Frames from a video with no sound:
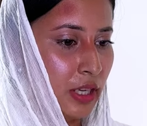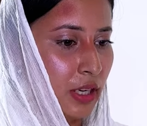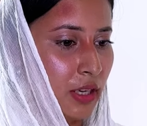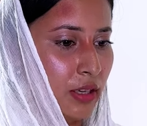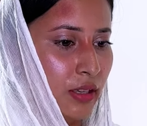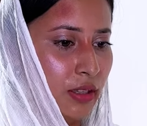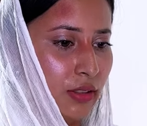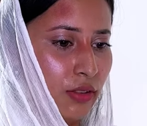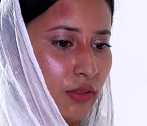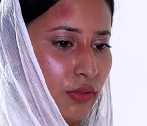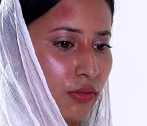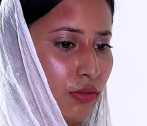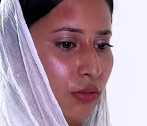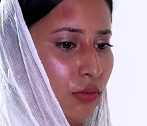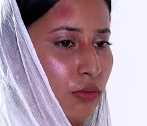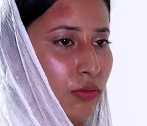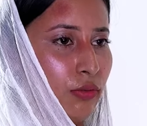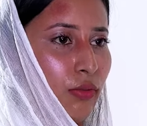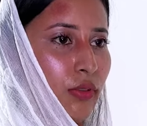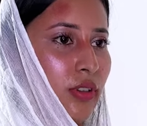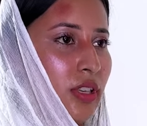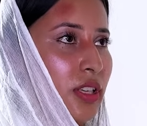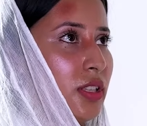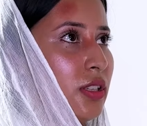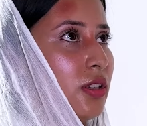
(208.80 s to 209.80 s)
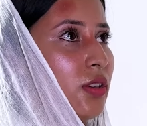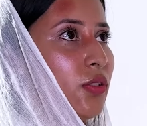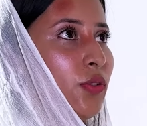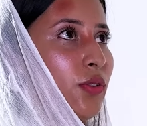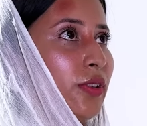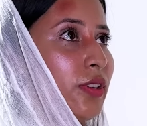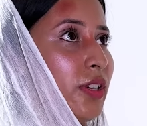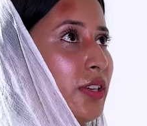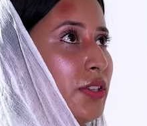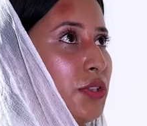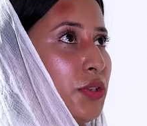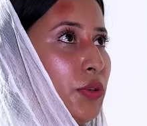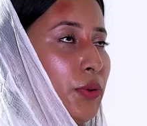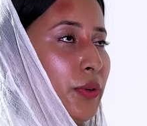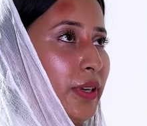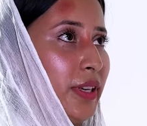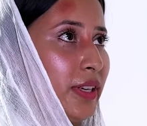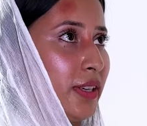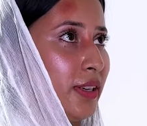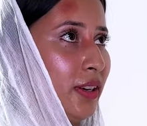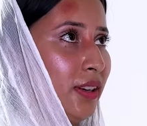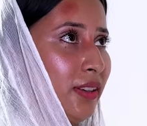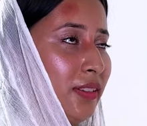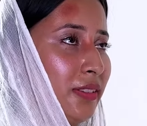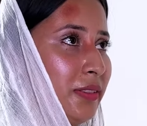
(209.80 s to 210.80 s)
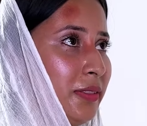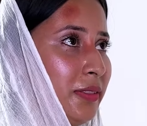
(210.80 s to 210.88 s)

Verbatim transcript: किया ना वो किसी को नहीं छोड़ेगा